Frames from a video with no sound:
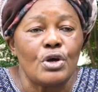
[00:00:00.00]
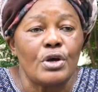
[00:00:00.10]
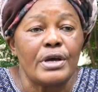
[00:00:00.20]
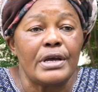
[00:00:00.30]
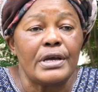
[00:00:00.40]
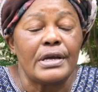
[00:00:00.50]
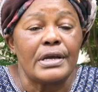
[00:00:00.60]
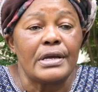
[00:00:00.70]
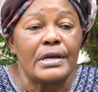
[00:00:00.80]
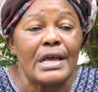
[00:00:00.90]

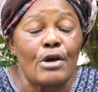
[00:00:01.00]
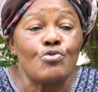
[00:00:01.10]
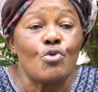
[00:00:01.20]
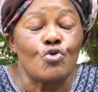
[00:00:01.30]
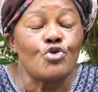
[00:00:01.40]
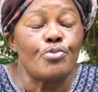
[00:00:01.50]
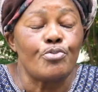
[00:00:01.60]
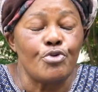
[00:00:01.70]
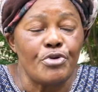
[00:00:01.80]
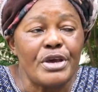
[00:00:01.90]
euh, il y a eu beaucoup de
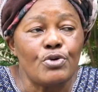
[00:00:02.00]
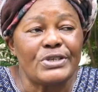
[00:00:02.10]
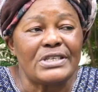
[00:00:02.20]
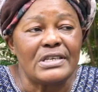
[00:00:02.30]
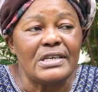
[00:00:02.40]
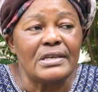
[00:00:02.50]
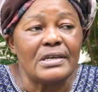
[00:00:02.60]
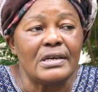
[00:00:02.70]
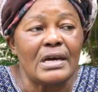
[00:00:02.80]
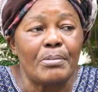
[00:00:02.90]
pluie
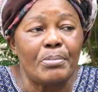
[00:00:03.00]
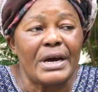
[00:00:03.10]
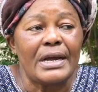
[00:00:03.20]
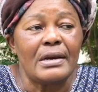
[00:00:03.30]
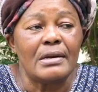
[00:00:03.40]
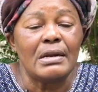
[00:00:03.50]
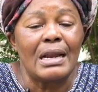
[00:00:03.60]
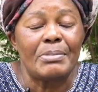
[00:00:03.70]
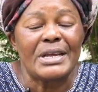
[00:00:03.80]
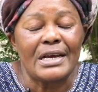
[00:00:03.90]
aussi. Euh, après
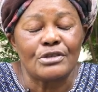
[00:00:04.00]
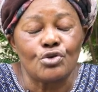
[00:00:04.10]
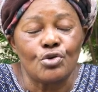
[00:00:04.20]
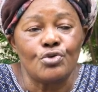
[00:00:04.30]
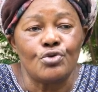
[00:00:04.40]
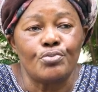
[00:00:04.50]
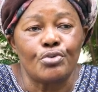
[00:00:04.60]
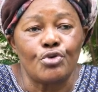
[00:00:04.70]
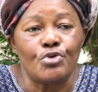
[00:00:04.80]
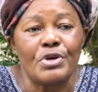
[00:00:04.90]
l'application du
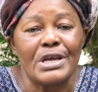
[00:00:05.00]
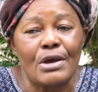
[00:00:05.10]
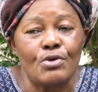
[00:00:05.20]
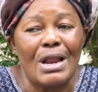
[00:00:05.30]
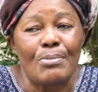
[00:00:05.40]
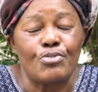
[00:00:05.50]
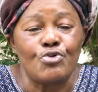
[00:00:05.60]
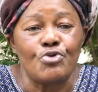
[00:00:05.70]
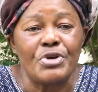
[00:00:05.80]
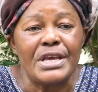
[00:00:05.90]
produit, il y a eu la
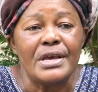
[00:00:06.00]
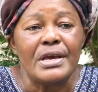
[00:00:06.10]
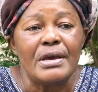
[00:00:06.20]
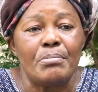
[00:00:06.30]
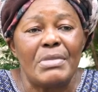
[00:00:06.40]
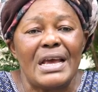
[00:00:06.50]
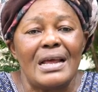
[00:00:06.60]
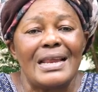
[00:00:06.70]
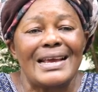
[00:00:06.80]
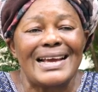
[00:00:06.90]
pluie.
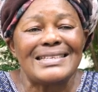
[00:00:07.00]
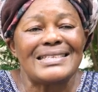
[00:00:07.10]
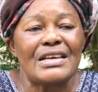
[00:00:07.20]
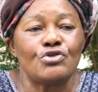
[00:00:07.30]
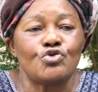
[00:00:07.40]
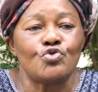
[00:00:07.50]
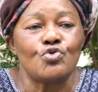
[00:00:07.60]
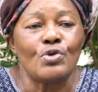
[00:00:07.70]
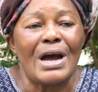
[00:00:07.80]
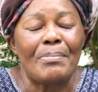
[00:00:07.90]
Mais les 4-5
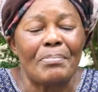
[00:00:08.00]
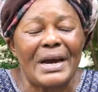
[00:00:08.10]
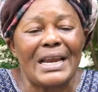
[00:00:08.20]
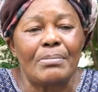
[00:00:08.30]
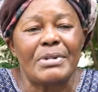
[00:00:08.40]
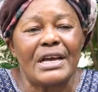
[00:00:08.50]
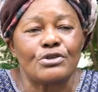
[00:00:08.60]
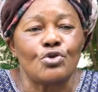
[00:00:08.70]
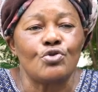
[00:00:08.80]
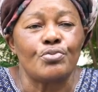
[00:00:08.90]
jours après
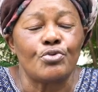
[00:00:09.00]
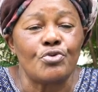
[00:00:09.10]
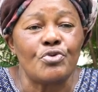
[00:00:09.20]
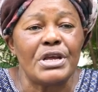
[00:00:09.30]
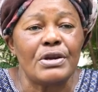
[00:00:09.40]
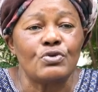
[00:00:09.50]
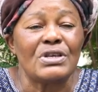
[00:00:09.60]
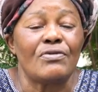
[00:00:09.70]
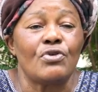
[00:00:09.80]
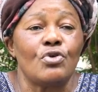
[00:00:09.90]
l'application du produit,
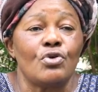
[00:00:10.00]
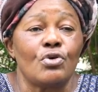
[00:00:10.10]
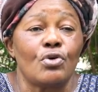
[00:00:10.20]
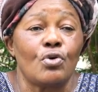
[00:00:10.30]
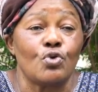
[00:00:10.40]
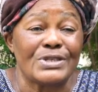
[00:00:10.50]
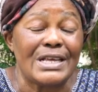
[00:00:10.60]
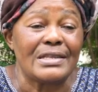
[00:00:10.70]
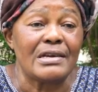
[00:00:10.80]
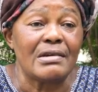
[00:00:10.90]
nous avons
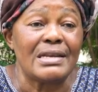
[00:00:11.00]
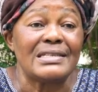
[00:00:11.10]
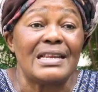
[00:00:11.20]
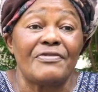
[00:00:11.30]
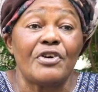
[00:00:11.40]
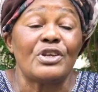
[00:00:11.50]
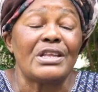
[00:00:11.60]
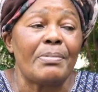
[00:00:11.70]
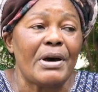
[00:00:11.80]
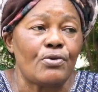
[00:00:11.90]
constaté que les éléphants
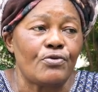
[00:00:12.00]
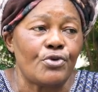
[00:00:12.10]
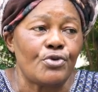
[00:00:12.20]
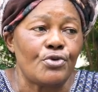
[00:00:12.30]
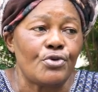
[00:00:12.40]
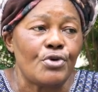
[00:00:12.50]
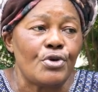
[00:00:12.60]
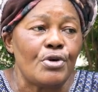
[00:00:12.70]
n'étaient pas revenus.